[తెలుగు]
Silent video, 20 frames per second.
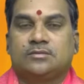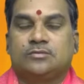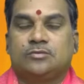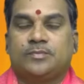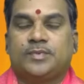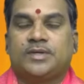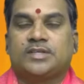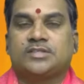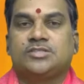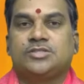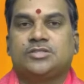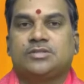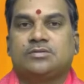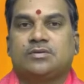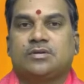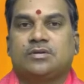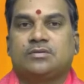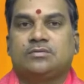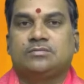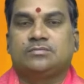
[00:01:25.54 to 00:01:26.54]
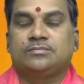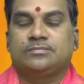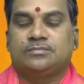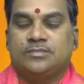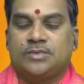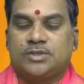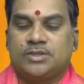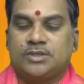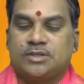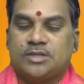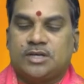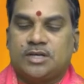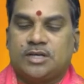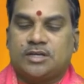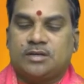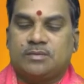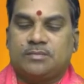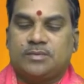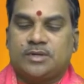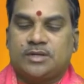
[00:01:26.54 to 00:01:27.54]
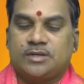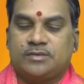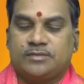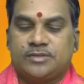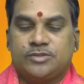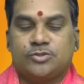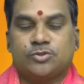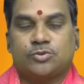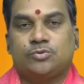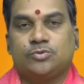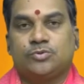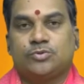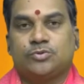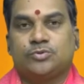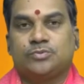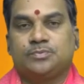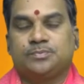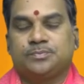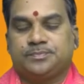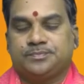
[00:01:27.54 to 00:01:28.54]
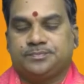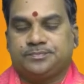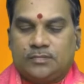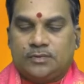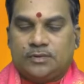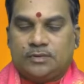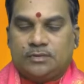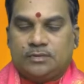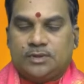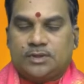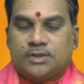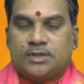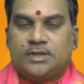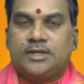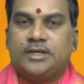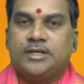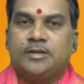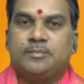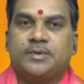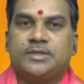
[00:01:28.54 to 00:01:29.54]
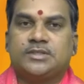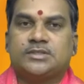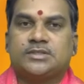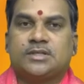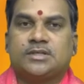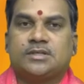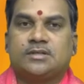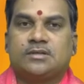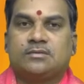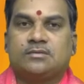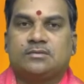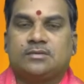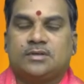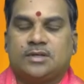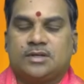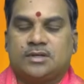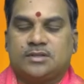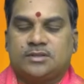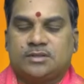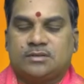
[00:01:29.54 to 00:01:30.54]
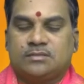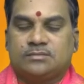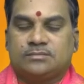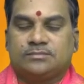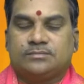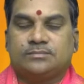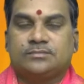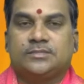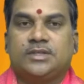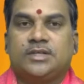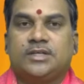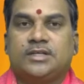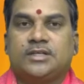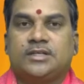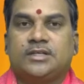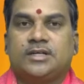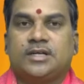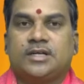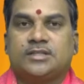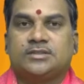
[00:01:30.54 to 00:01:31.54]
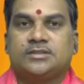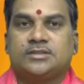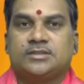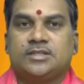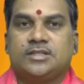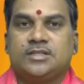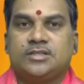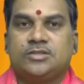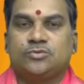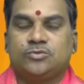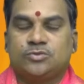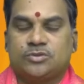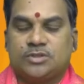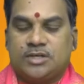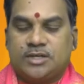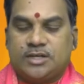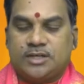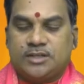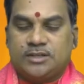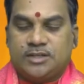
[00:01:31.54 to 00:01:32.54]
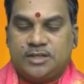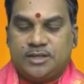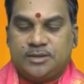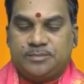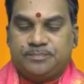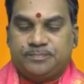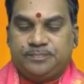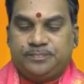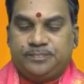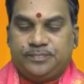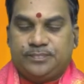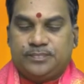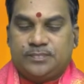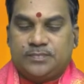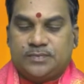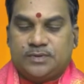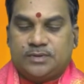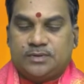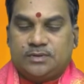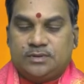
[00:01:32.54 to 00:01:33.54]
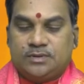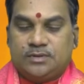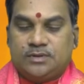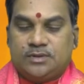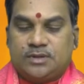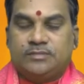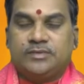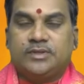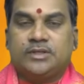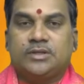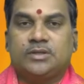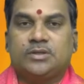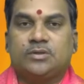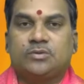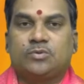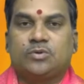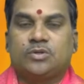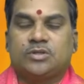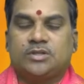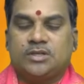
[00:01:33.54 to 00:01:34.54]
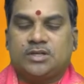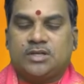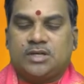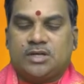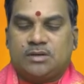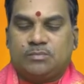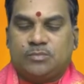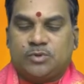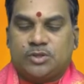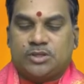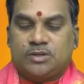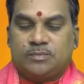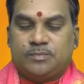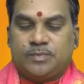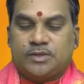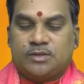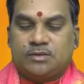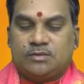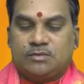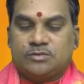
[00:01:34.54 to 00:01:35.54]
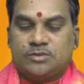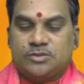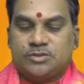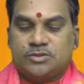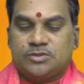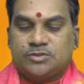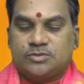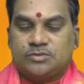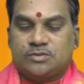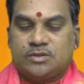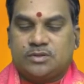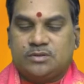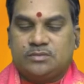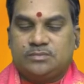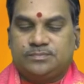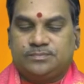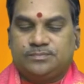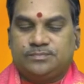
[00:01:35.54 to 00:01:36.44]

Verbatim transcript: ఉపాసించేవారు మరి ఈ కార్యక్రమాన్ని నిర్వహించుకోవచ్చు ఇక నేటి పంచాంగంలో అనంతరం నేటి గ్రహస్థితిని చూసినట్టయితే రవి కృత్తిగా మొదటి పాదంలో సంచరిస్తున్నాడు